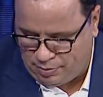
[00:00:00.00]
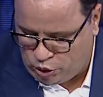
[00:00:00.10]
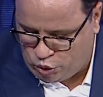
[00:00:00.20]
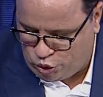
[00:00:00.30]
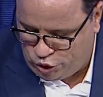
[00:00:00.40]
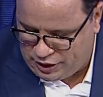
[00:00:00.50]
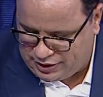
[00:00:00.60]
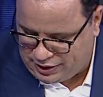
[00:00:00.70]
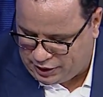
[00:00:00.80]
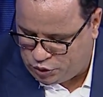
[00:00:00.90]
بالكورونا
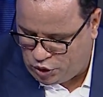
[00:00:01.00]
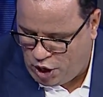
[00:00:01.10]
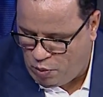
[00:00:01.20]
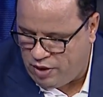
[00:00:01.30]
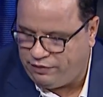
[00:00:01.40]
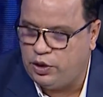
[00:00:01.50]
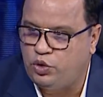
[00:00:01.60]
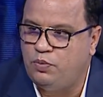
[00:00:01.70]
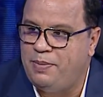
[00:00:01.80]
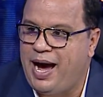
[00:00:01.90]
استدعيتوها
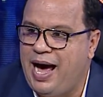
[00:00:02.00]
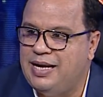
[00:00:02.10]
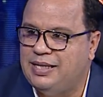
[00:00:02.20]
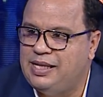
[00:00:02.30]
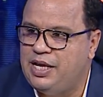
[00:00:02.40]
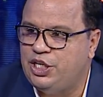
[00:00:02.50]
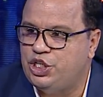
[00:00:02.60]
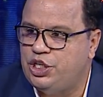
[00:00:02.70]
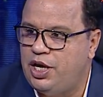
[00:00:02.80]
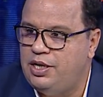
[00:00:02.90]
وافقت وما قالت
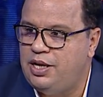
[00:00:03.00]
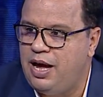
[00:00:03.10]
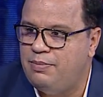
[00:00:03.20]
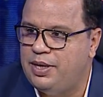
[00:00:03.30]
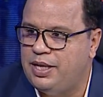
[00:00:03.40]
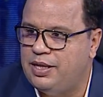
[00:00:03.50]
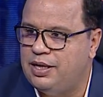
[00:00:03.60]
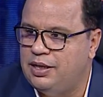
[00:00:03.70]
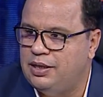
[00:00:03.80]
لكش انها مريضه